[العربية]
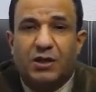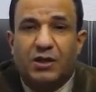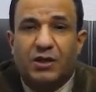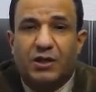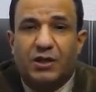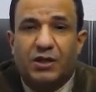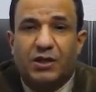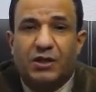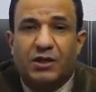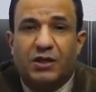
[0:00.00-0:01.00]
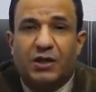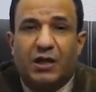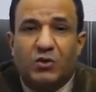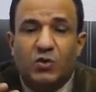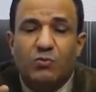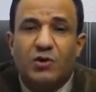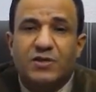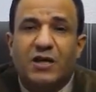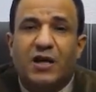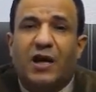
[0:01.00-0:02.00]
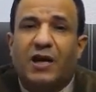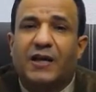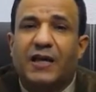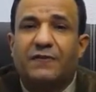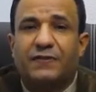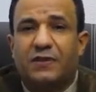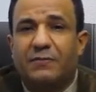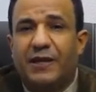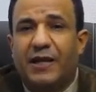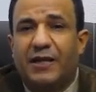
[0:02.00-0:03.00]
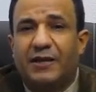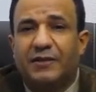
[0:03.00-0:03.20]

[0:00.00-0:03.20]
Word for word: آه، هتكون موزعة على كافة المنهج